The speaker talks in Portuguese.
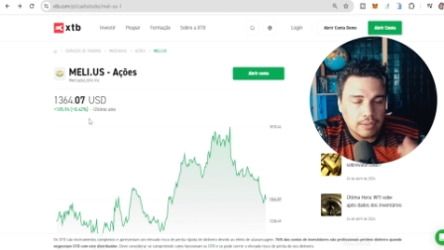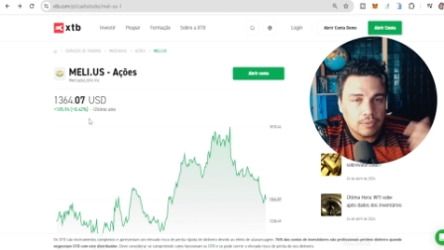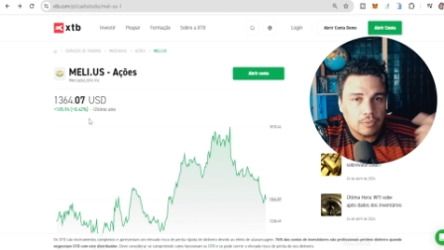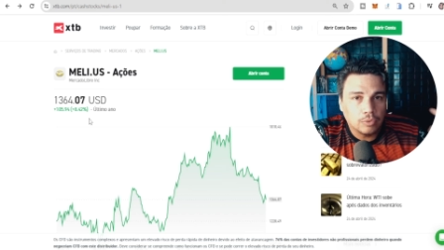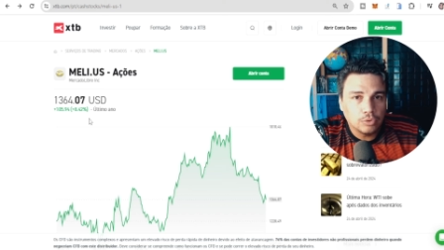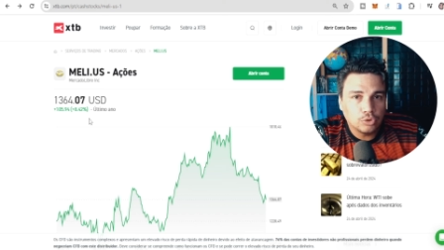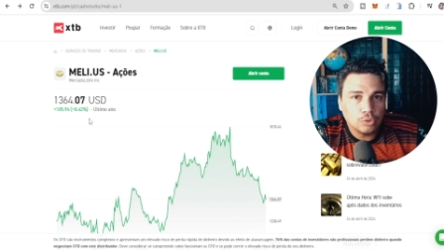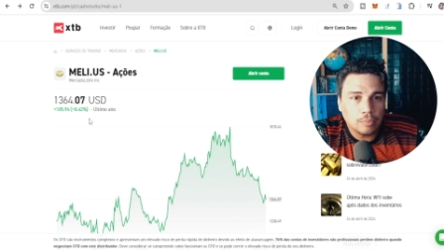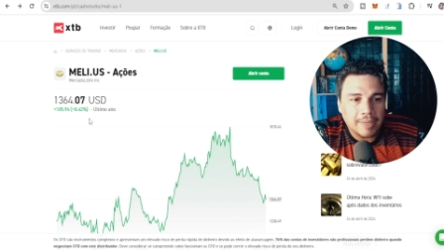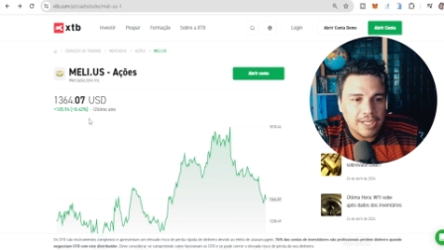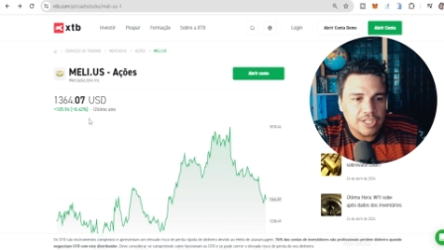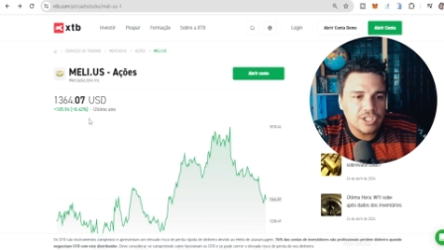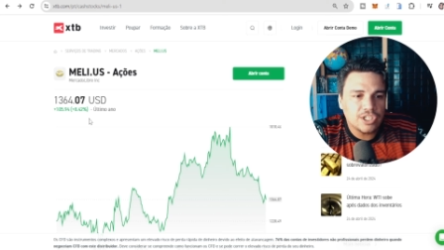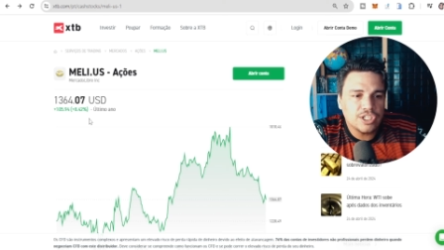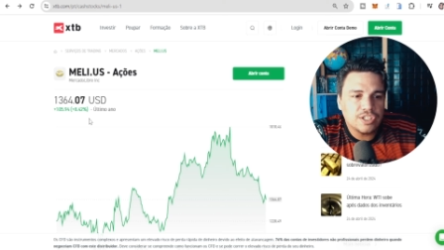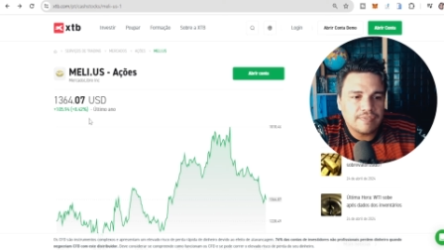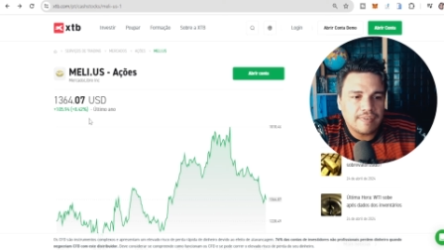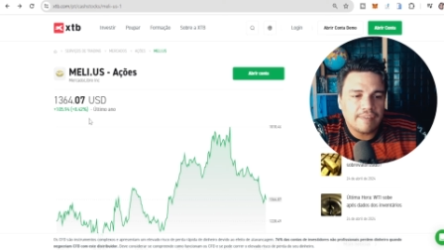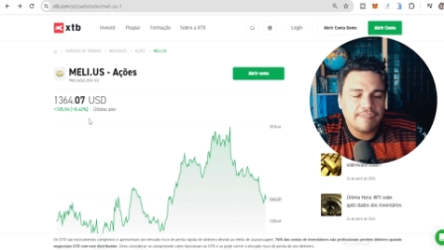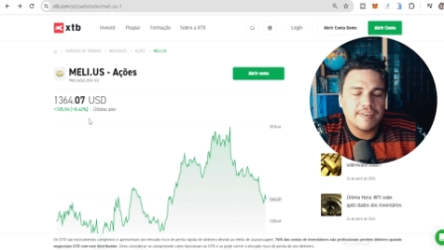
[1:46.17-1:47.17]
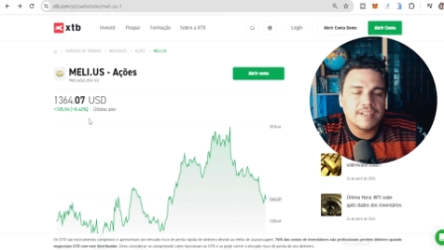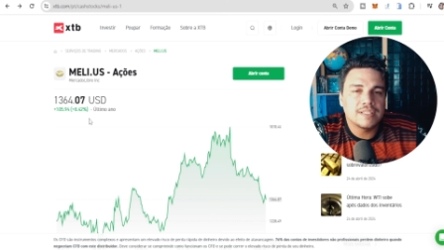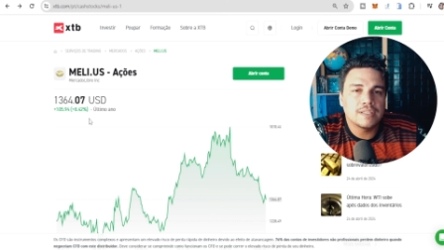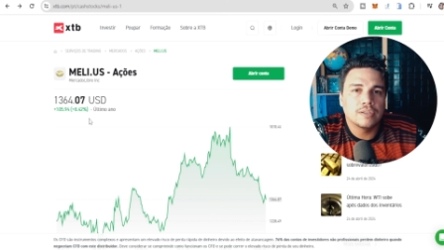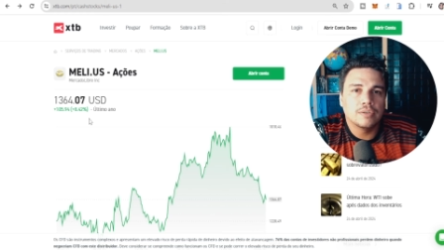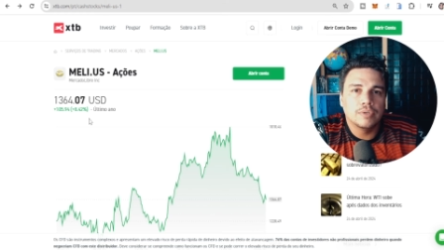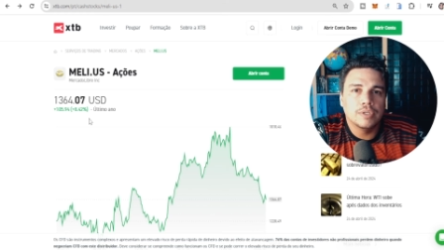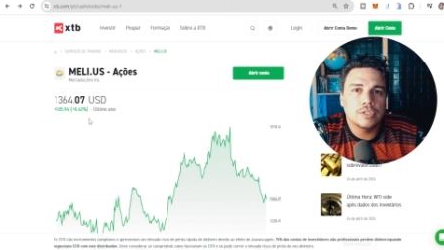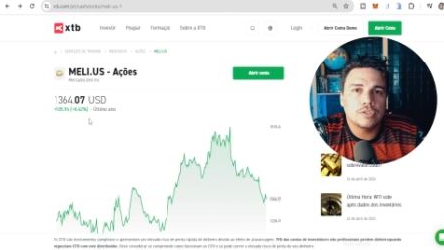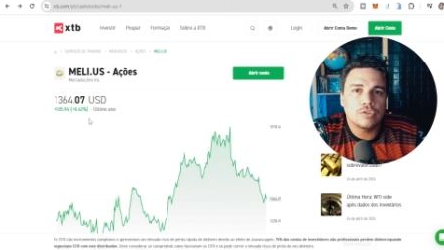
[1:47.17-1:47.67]
quanto mais gente vai
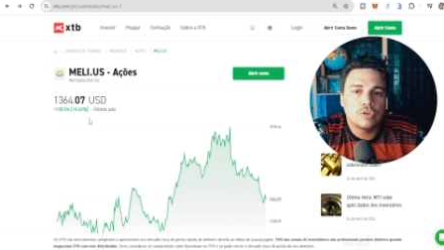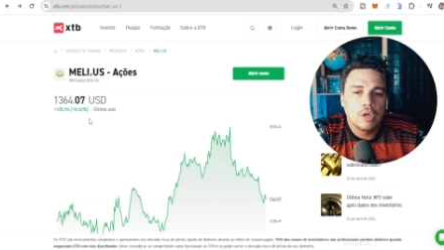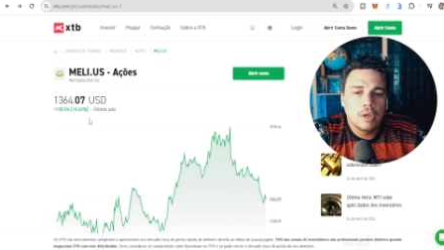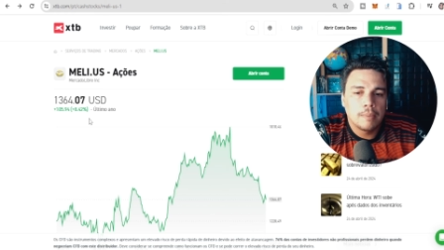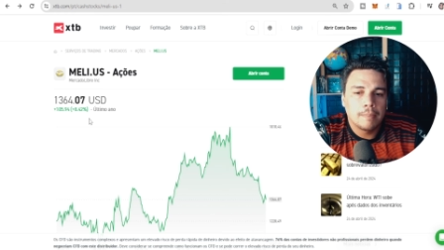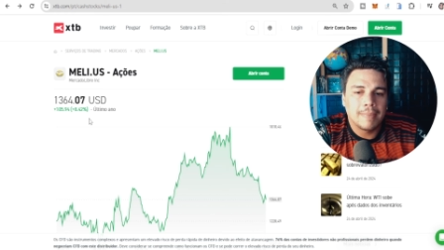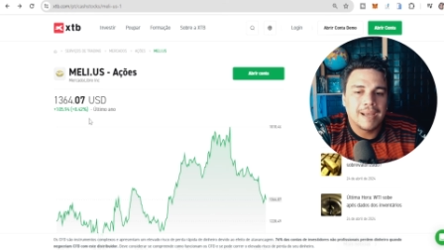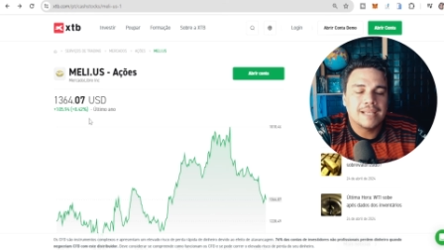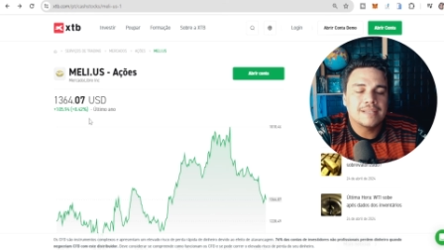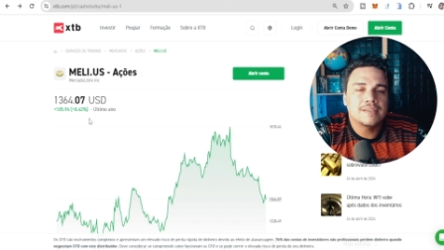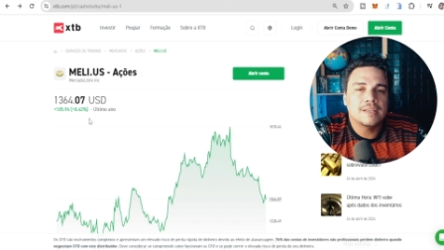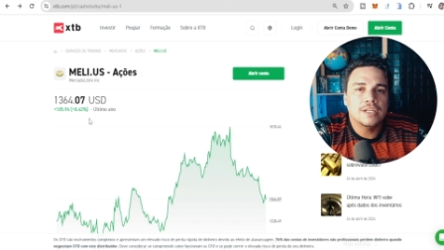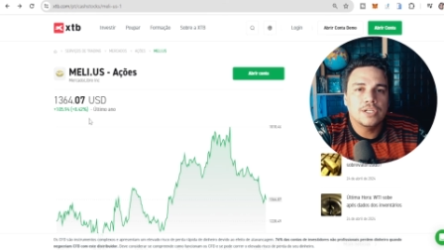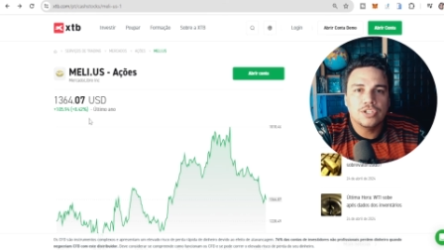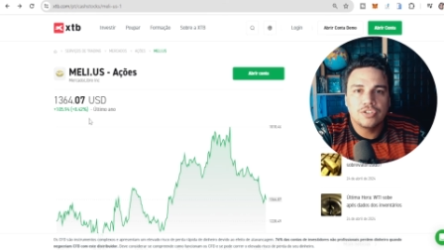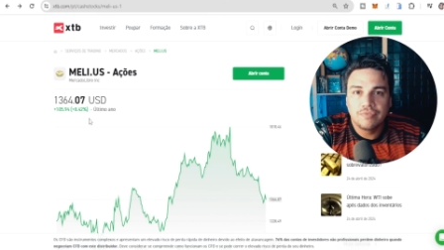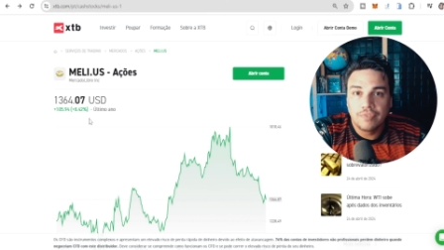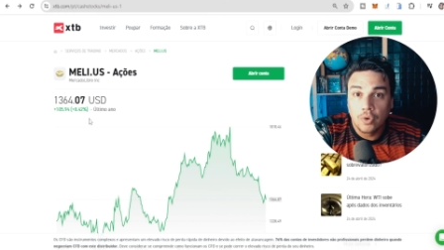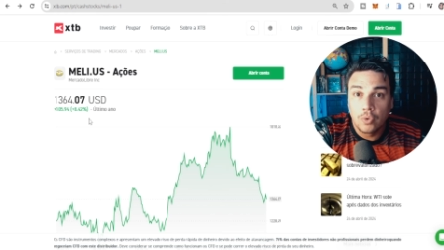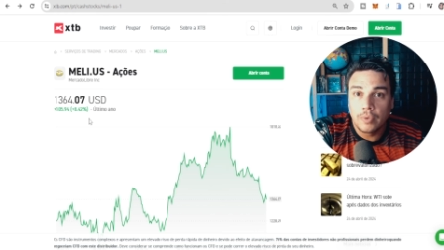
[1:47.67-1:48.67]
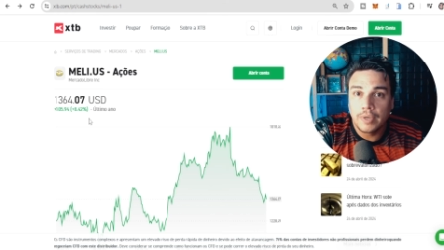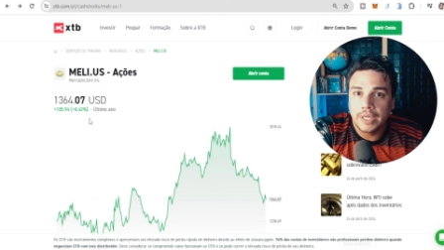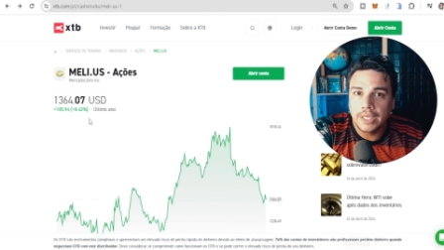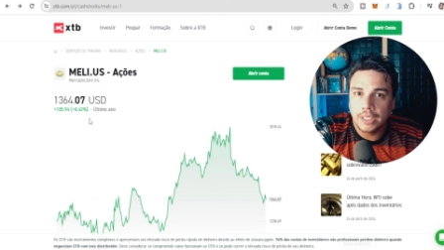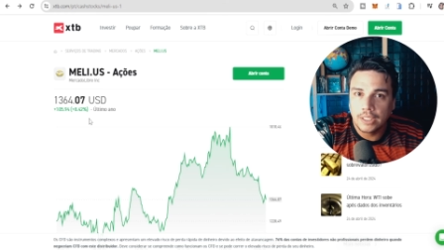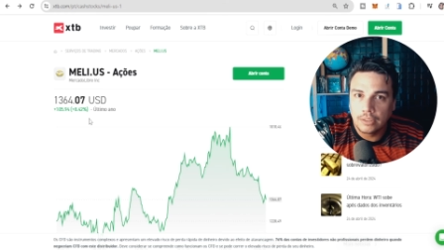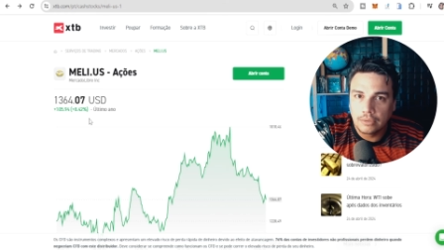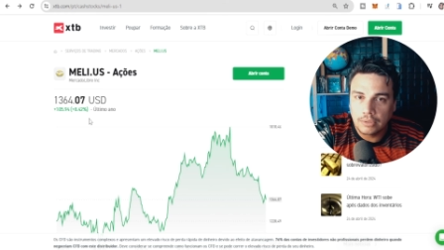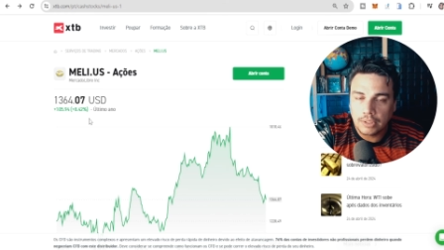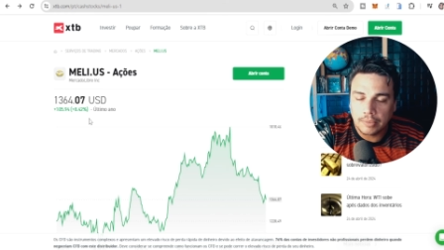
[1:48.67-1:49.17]
fazendo isso, mais eles vão
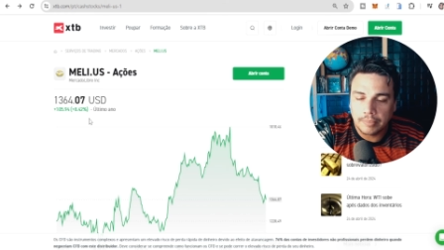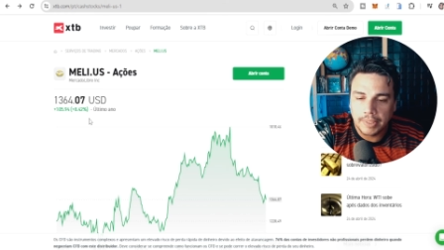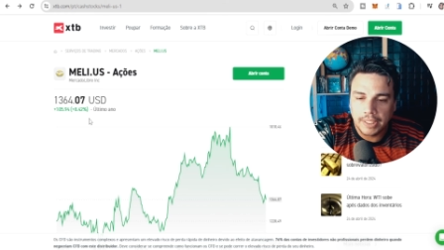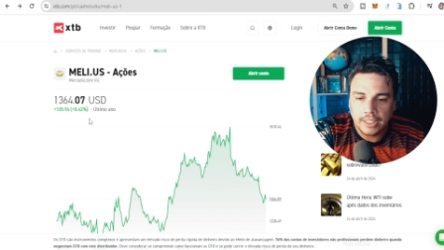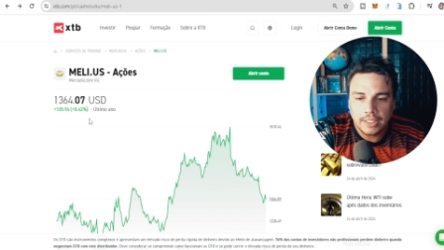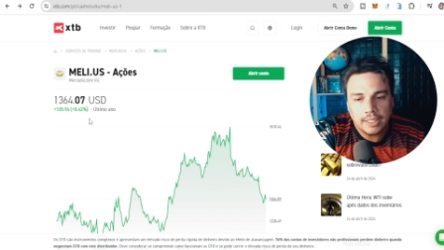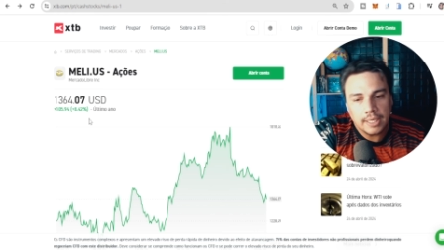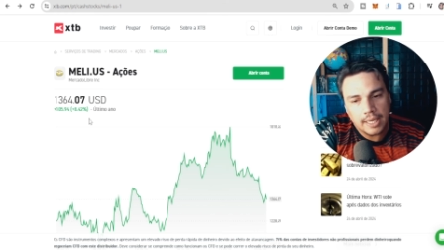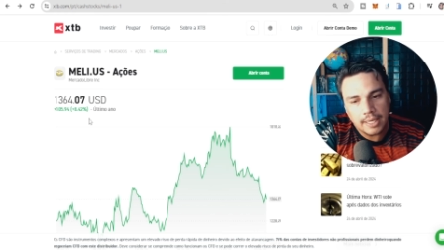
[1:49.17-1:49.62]
ganhando também.